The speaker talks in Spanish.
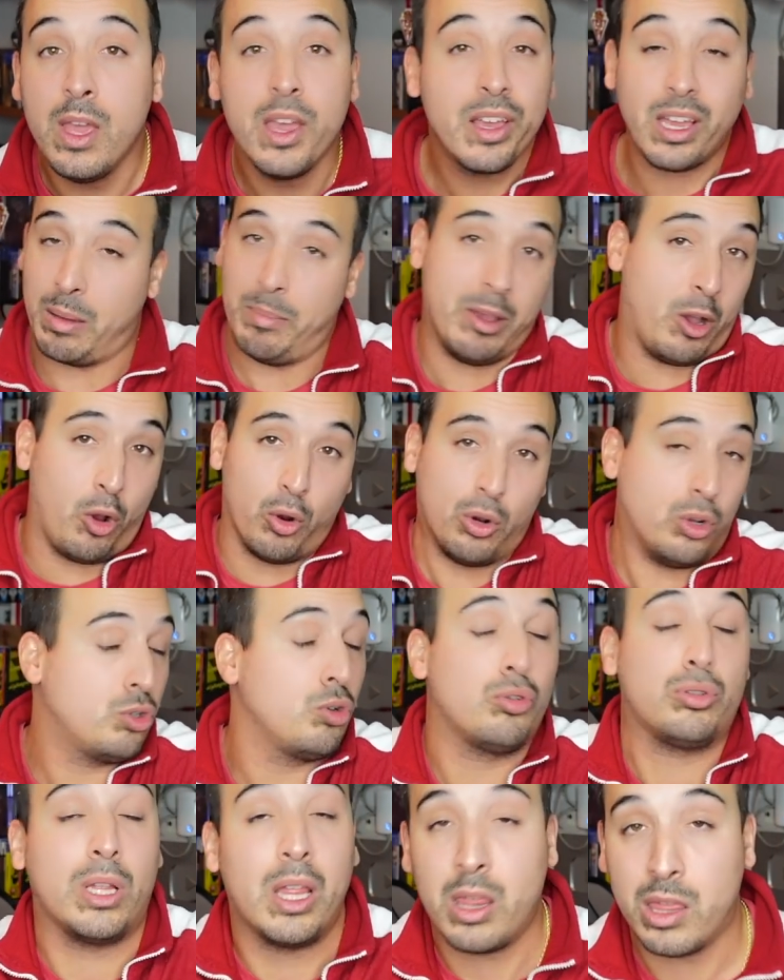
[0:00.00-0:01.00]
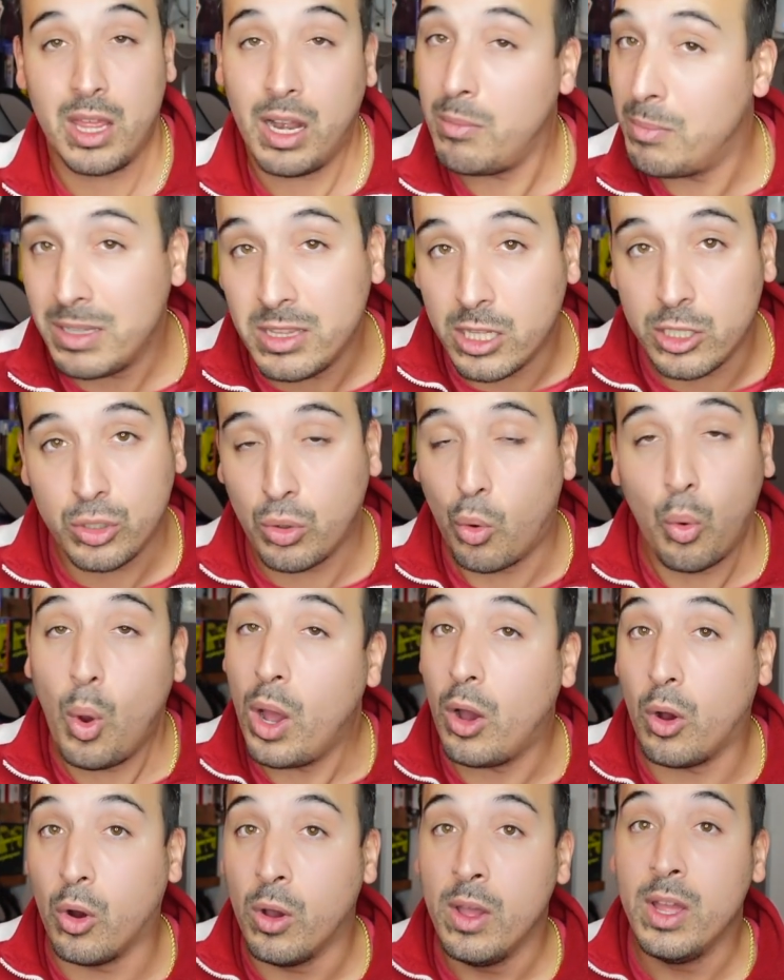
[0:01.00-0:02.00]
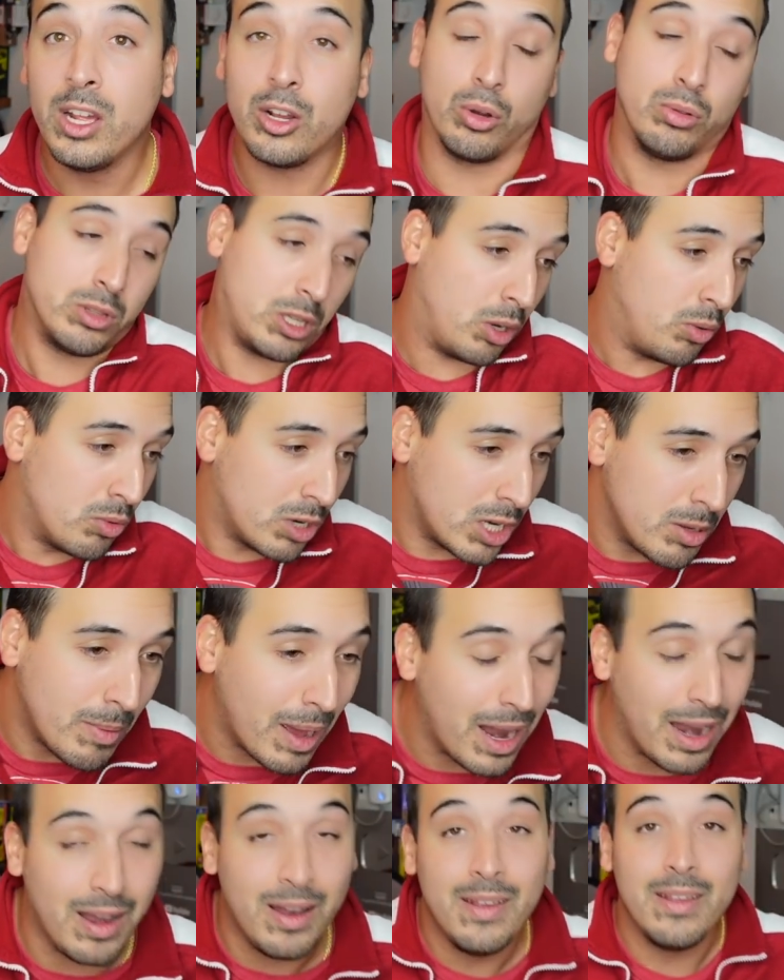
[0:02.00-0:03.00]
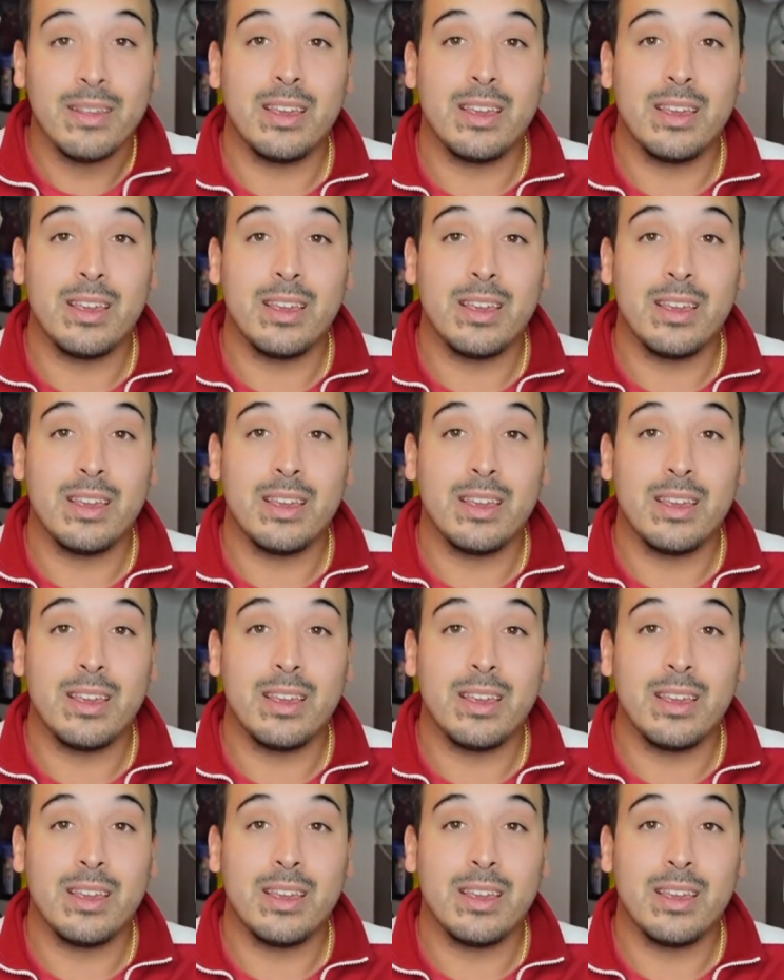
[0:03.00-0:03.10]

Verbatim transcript: que mejoró sustancialmente su juego contra un rival